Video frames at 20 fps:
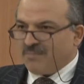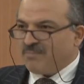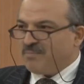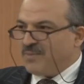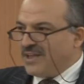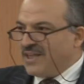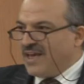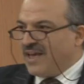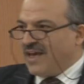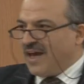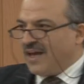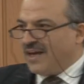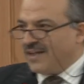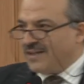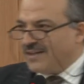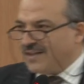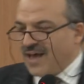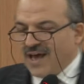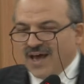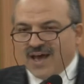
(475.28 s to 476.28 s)
Bir de
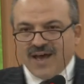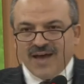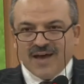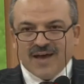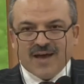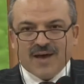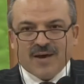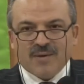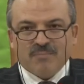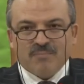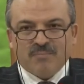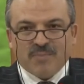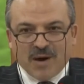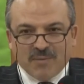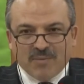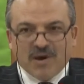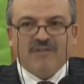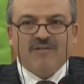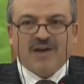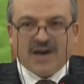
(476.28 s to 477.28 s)
yanında
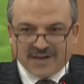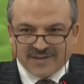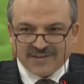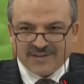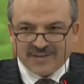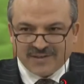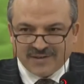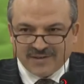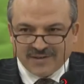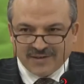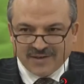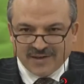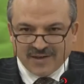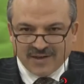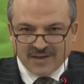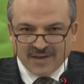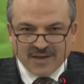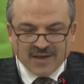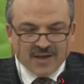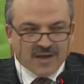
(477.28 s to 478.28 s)
baba var.
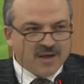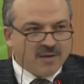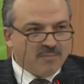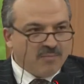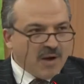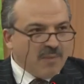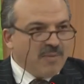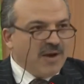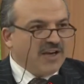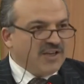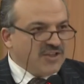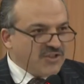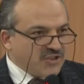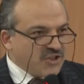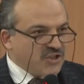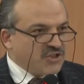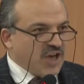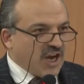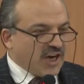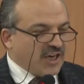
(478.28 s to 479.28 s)
Babanın
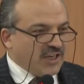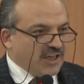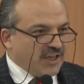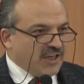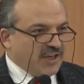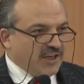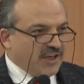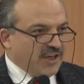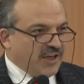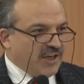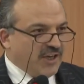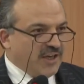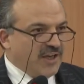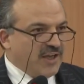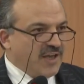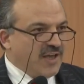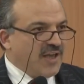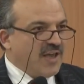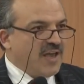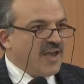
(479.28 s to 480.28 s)
sıcaklığını
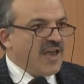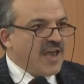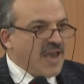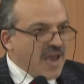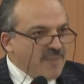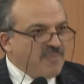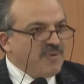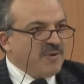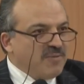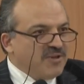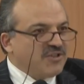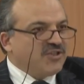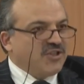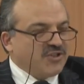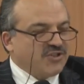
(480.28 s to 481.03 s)
hepimiz